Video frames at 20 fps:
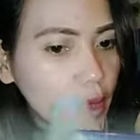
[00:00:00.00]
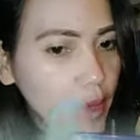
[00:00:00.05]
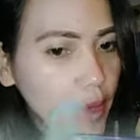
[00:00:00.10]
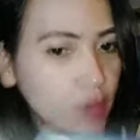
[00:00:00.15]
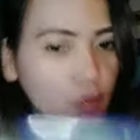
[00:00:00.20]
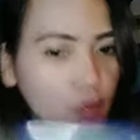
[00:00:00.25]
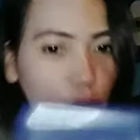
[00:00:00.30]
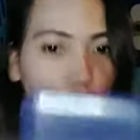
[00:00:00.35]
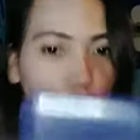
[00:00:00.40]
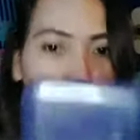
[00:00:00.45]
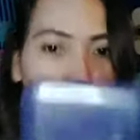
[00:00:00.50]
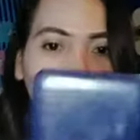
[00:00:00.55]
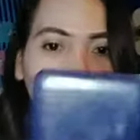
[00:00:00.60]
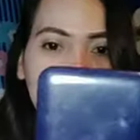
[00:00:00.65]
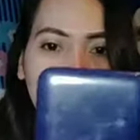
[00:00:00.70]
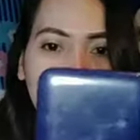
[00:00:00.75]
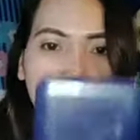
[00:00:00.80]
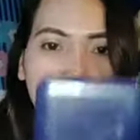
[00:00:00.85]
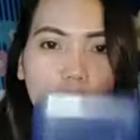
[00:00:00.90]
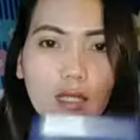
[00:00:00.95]
So,
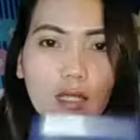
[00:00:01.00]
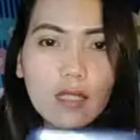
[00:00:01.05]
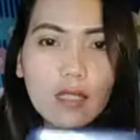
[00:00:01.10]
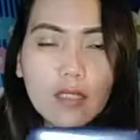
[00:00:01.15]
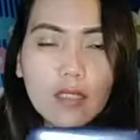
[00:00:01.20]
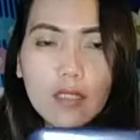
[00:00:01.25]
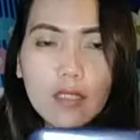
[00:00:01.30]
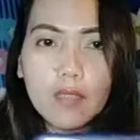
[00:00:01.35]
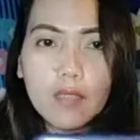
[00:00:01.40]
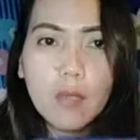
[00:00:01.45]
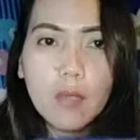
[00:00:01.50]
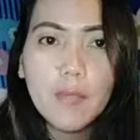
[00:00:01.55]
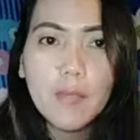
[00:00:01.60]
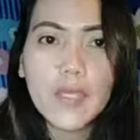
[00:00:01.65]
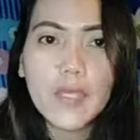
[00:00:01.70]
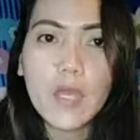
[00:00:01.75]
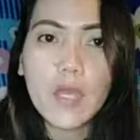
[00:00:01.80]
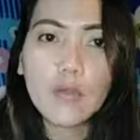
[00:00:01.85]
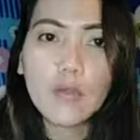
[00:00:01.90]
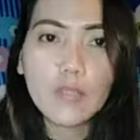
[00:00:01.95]
mamaya na natin,
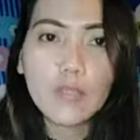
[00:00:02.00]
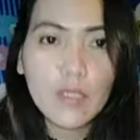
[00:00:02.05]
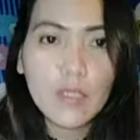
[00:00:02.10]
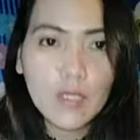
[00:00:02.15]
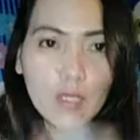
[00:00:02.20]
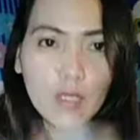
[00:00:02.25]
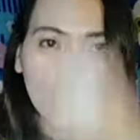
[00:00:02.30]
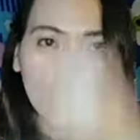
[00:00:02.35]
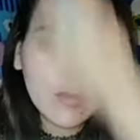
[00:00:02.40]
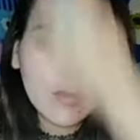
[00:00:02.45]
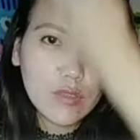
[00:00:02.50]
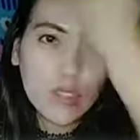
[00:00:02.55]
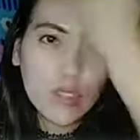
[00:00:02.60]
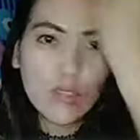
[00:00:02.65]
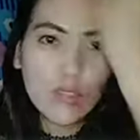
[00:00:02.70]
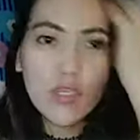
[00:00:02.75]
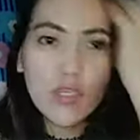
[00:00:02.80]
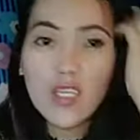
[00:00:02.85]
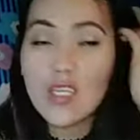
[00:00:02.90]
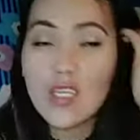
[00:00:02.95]
mamaya ko na i-ano
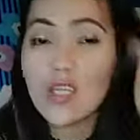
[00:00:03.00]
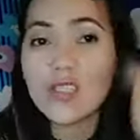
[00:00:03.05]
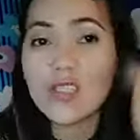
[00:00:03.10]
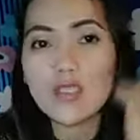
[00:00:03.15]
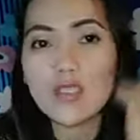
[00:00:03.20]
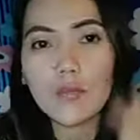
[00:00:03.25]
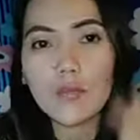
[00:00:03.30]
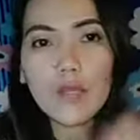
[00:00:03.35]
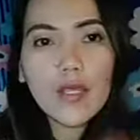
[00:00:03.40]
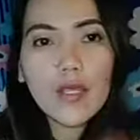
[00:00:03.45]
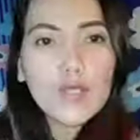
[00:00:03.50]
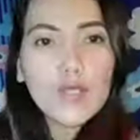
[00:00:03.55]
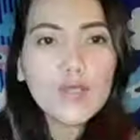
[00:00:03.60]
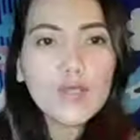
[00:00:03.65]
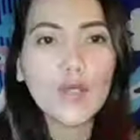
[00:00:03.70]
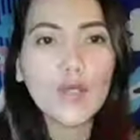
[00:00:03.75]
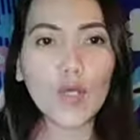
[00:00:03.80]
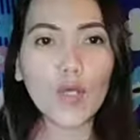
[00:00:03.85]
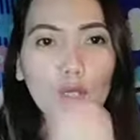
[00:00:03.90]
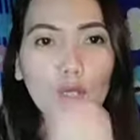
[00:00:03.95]

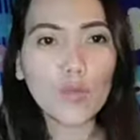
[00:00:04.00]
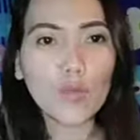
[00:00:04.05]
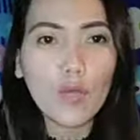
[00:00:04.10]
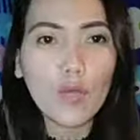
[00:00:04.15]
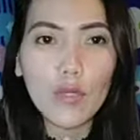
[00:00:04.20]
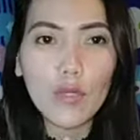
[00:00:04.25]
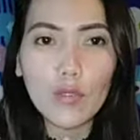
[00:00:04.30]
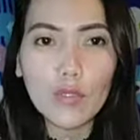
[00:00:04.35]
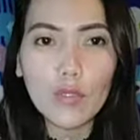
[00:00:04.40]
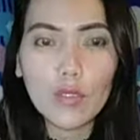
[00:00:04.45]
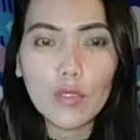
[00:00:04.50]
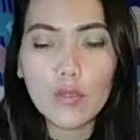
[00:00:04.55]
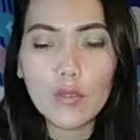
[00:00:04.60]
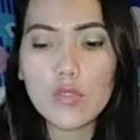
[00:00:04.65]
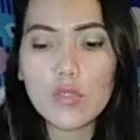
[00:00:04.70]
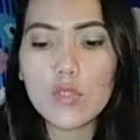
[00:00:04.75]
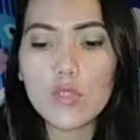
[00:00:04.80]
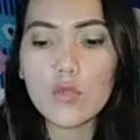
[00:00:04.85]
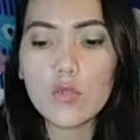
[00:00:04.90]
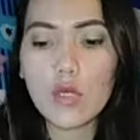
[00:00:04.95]
i-explain kung ano yung
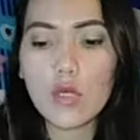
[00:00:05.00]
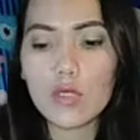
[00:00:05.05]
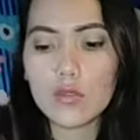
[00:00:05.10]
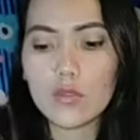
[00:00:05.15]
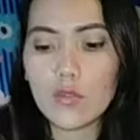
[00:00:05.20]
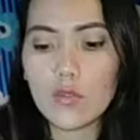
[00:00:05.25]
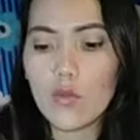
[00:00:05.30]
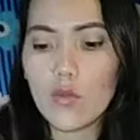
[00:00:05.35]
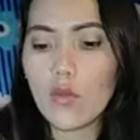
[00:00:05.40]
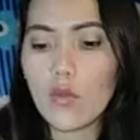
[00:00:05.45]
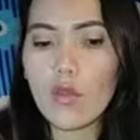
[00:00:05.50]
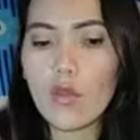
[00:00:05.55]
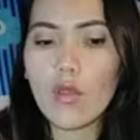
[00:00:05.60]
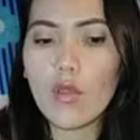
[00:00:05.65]
nagustuhan ko.